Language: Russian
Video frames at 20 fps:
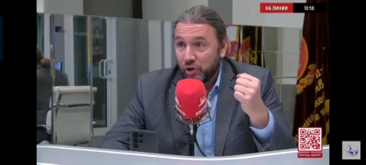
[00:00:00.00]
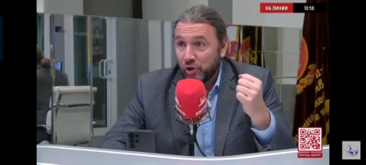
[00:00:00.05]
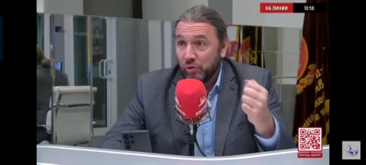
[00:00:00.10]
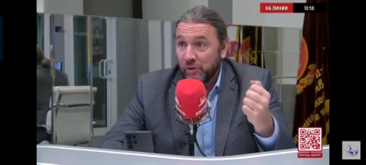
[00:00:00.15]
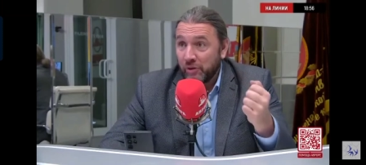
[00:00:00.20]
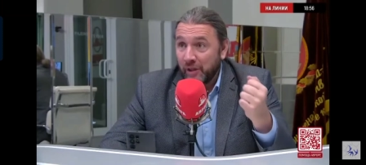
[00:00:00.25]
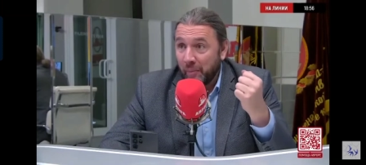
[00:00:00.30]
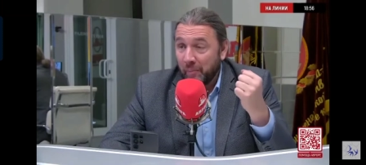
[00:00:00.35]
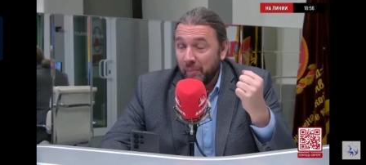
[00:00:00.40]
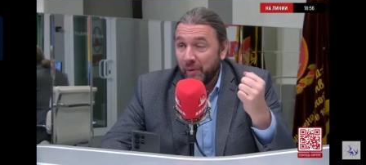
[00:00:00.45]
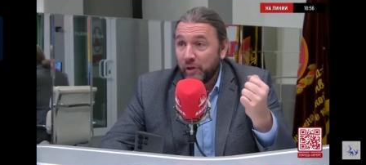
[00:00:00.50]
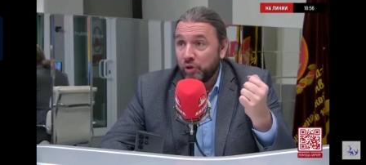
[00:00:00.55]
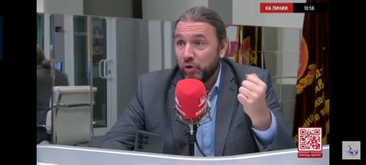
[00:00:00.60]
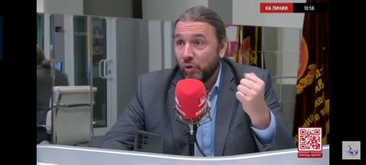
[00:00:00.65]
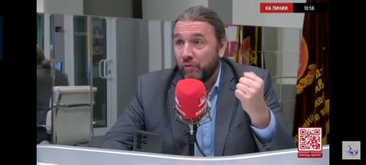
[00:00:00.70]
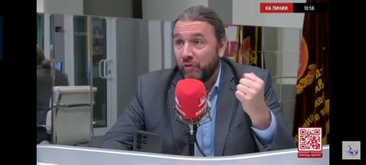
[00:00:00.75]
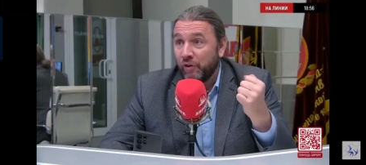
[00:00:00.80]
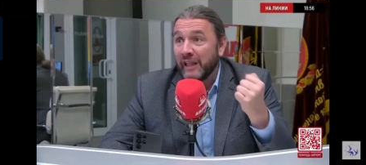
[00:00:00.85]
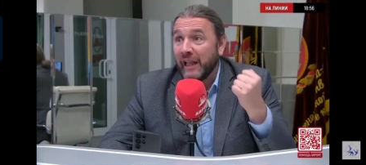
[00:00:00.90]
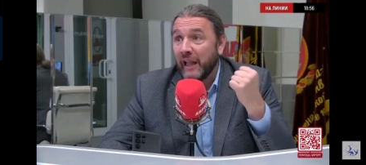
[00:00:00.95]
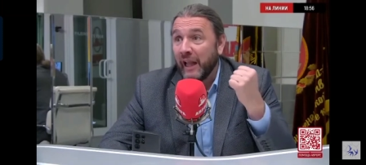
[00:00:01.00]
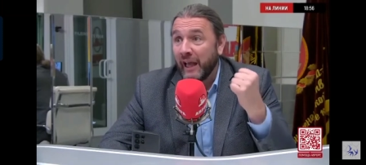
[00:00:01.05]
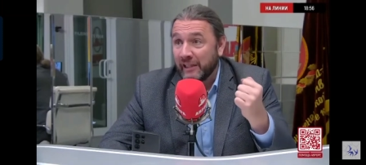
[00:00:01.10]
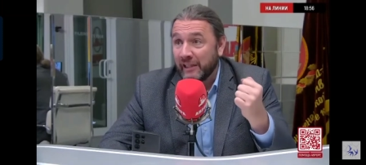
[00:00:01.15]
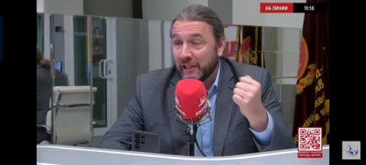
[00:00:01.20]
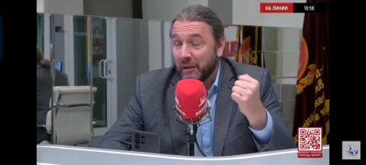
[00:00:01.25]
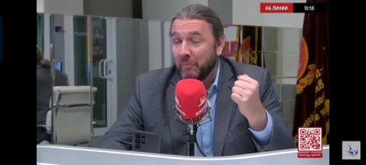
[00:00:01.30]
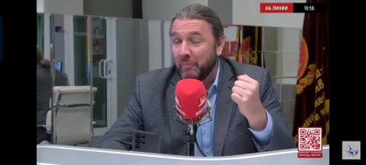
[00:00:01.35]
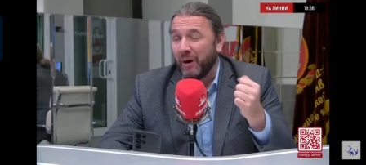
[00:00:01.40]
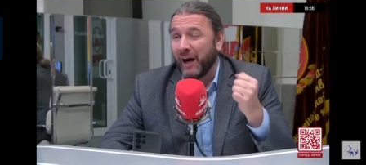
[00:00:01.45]
есть нам бы еще в
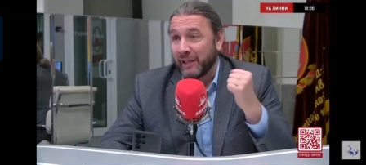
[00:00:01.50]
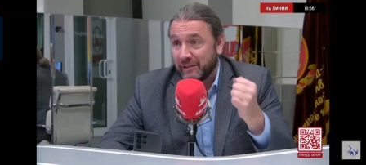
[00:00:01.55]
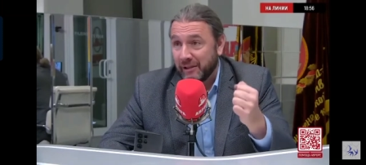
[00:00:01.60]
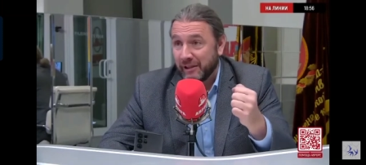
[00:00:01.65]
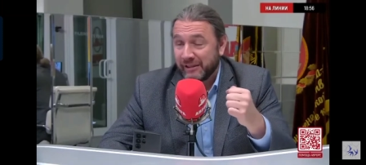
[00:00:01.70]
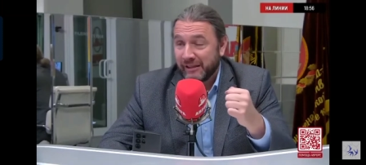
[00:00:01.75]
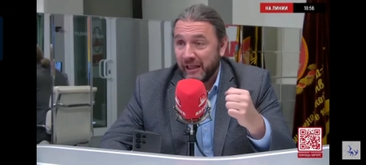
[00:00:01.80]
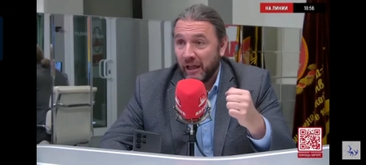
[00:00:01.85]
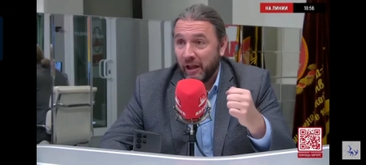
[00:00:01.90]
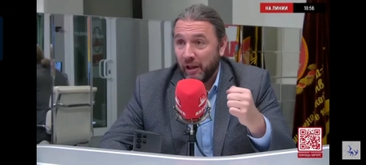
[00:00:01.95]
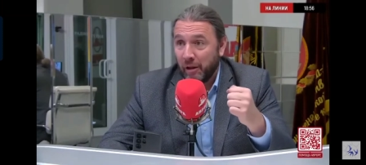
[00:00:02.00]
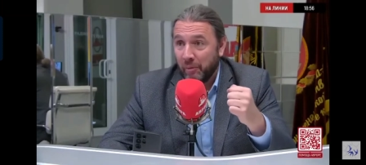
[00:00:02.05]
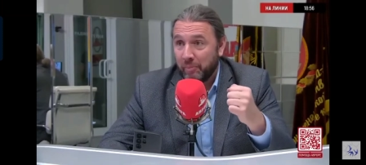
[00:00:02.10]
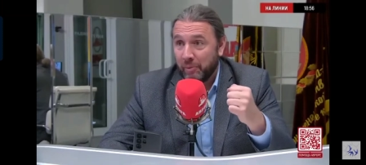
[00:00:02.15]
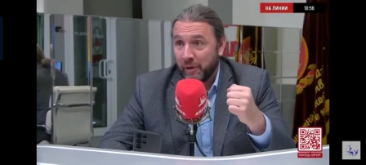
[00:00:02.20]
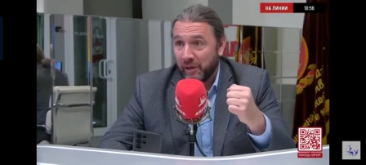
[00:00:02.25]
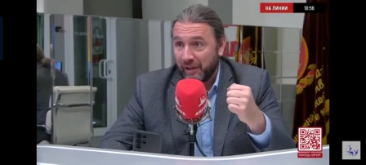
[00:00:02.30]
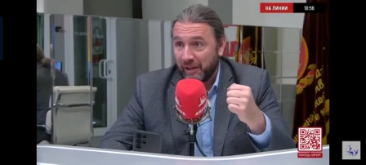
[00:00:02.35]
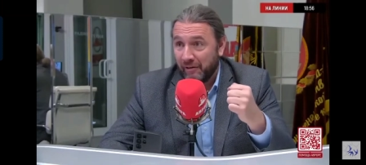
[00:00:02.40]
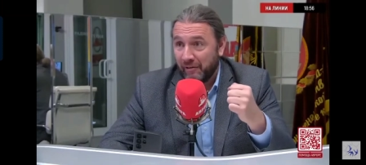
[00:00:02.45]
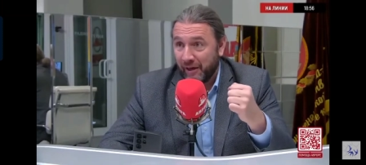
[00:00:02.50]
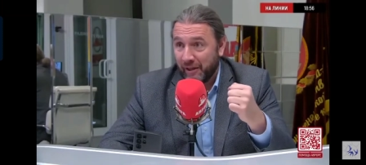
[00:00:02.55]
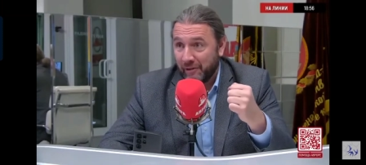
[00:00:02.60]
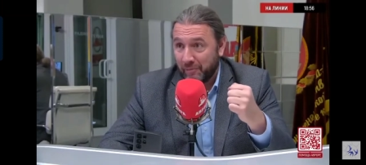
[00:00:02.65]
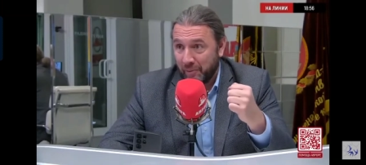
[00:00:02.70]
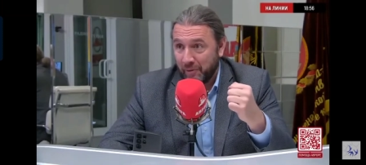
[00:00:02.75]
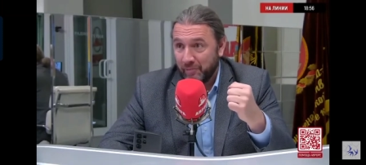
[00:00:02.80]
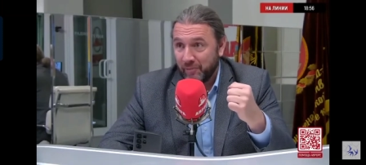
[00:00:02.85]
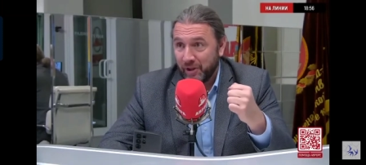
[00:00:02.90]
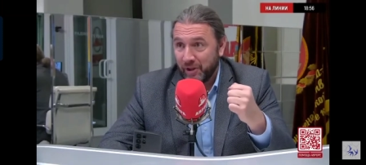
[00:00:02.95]
Финляндии масло стало продавать,
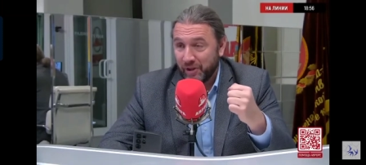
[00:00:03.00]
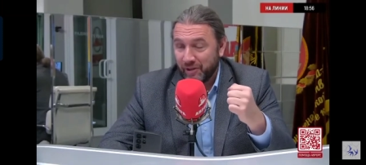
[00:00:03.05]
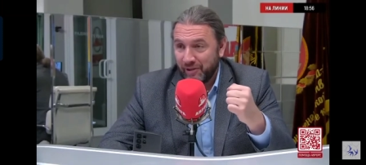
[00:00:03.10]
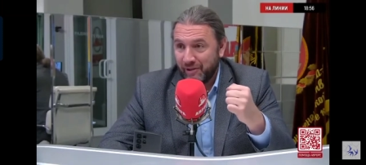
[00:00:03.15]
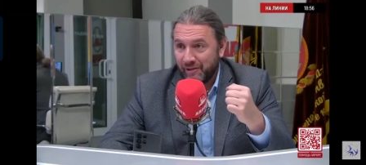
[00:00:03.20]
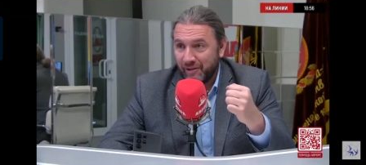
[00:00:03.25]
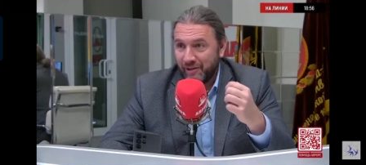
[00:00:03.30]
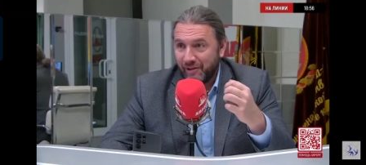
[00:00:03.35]
понимаешь?